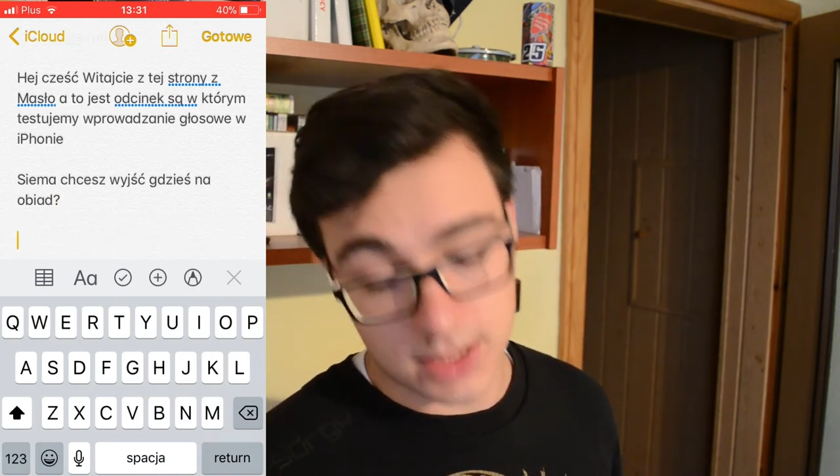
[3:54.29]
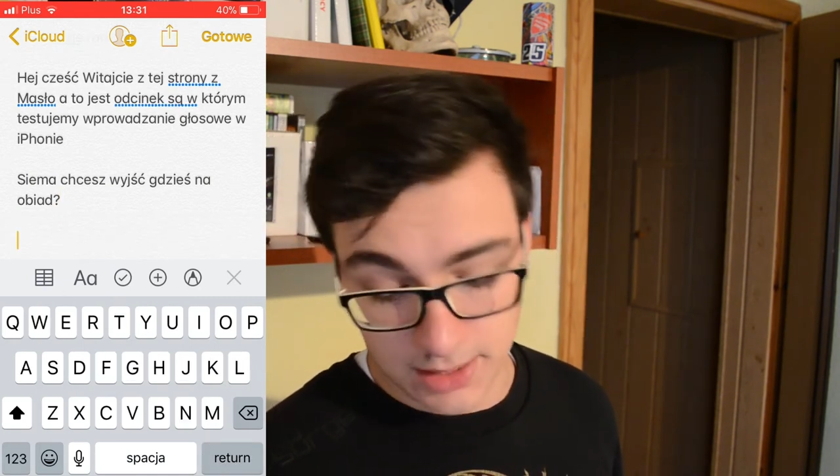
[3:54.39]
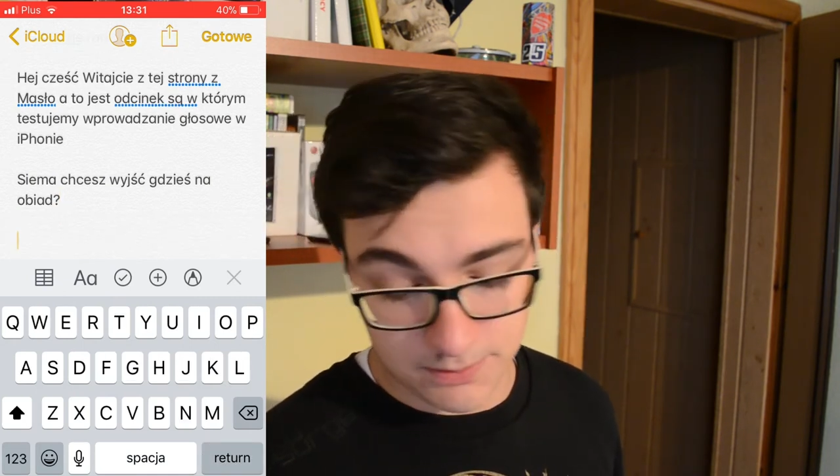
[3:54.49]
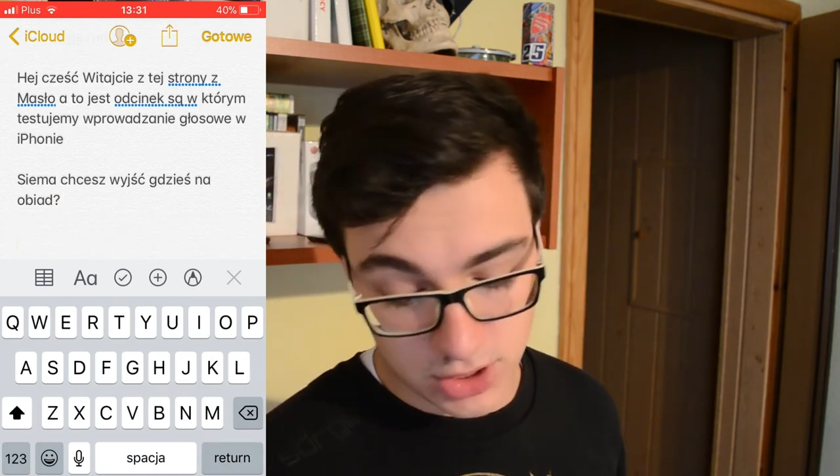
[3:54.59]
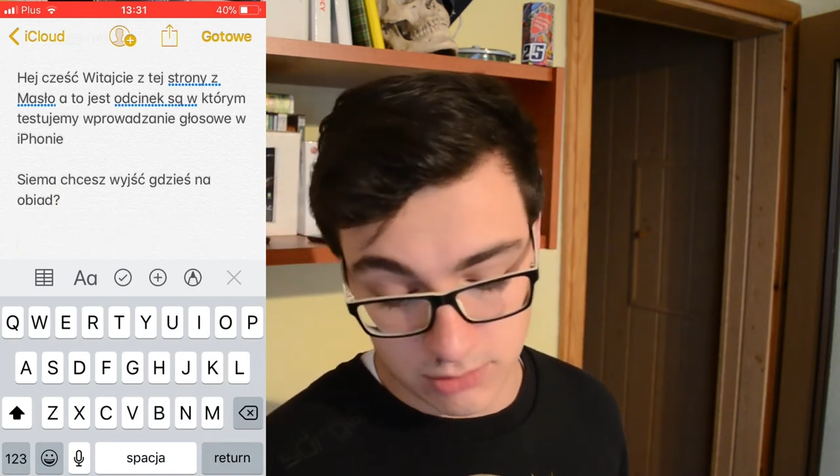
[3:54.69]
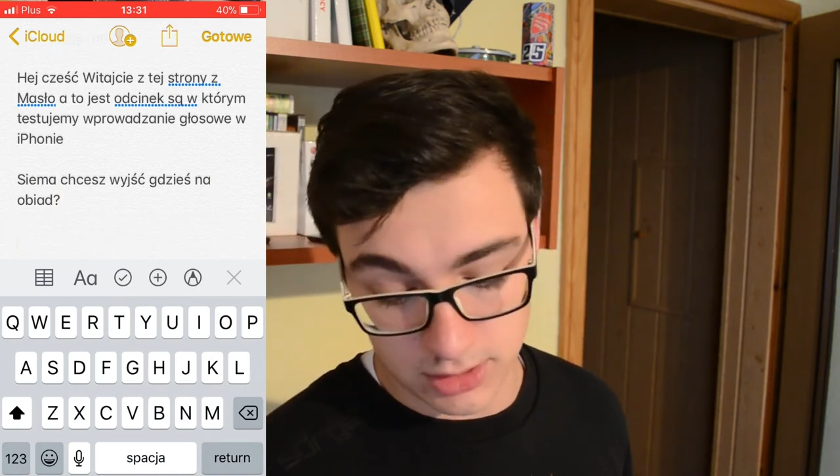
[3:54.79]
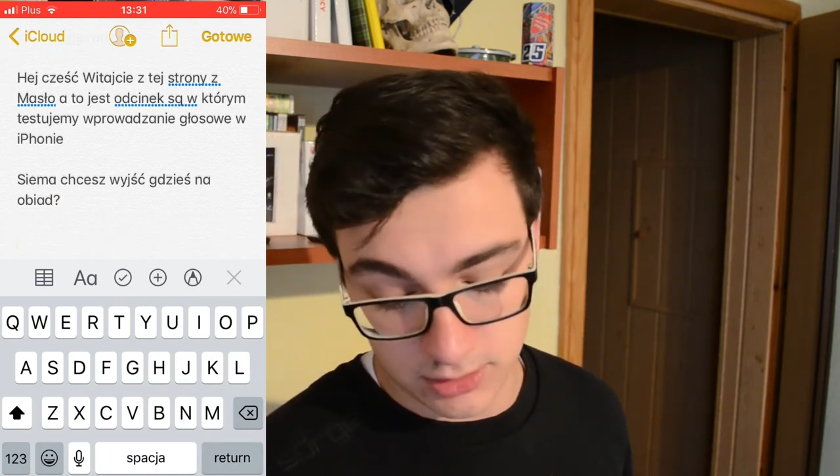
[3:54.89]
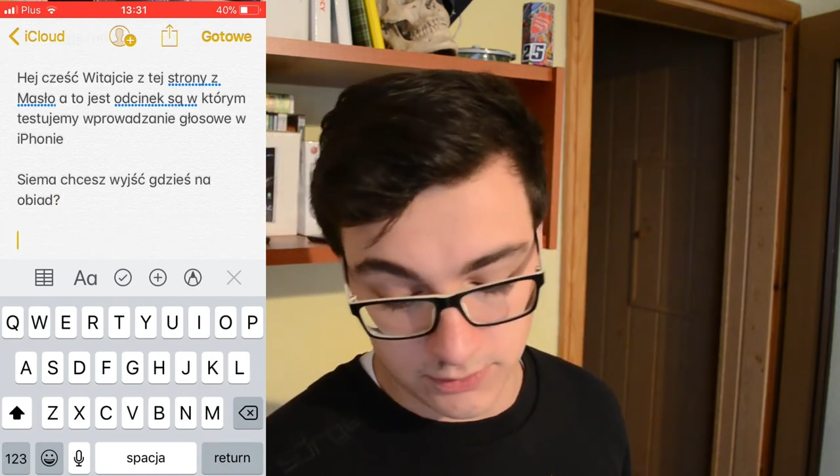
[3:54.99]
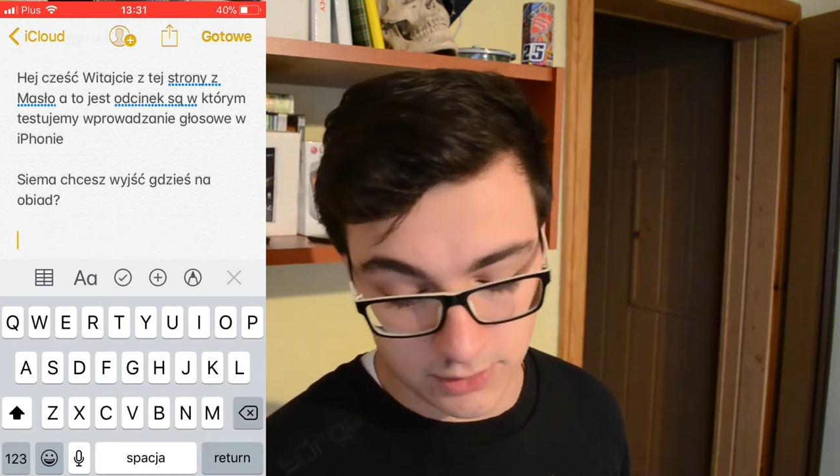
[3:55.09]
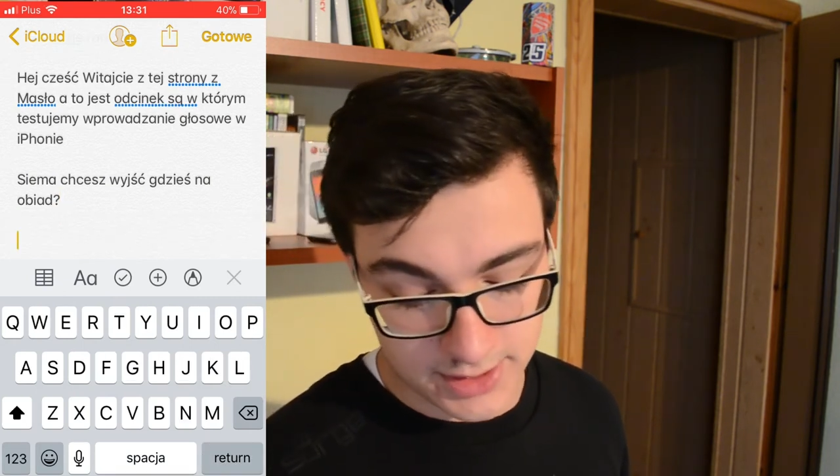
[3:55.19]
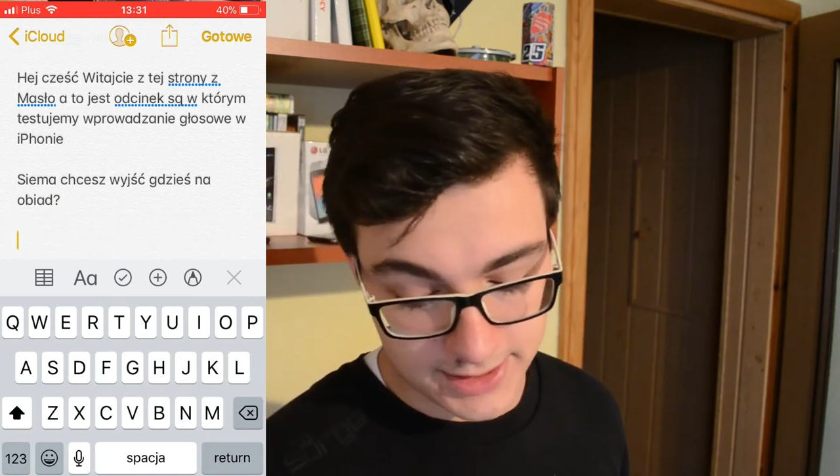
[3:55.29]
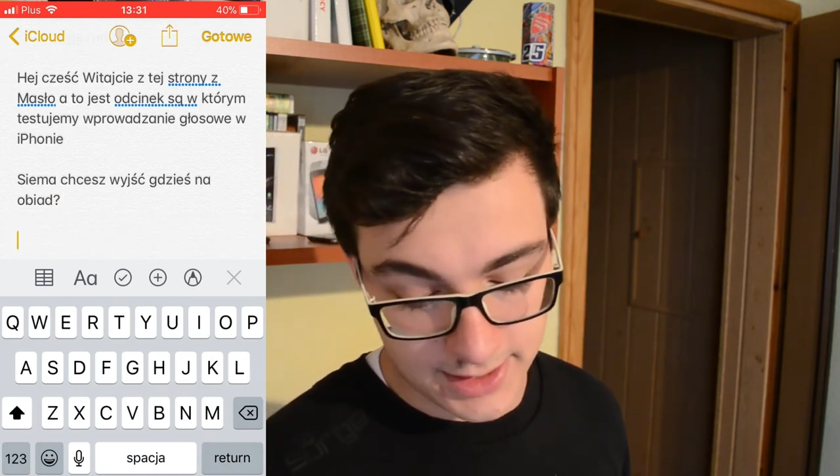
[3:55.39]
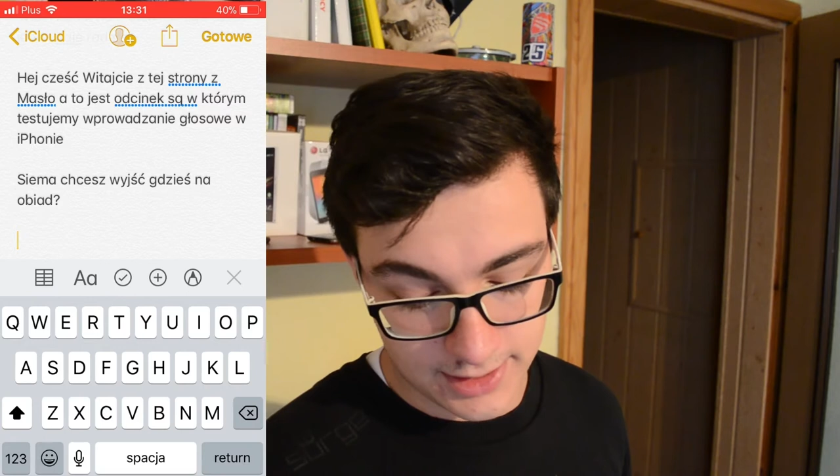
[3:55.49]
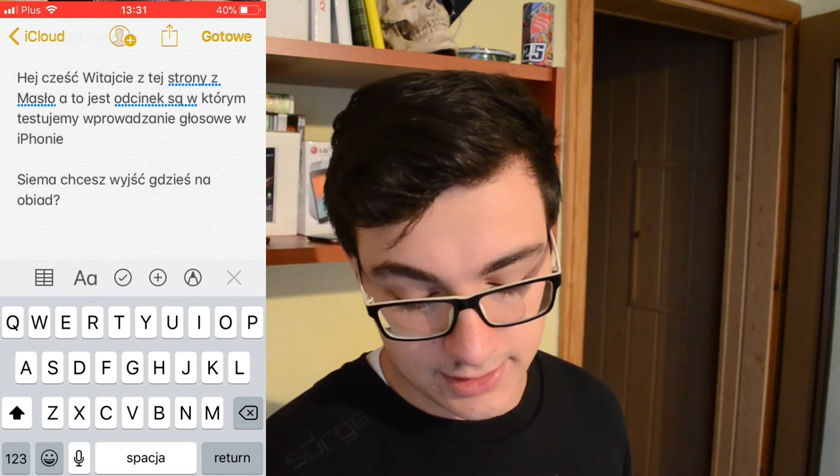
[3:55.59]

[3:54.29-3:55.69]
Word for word: jak przykładowo XD.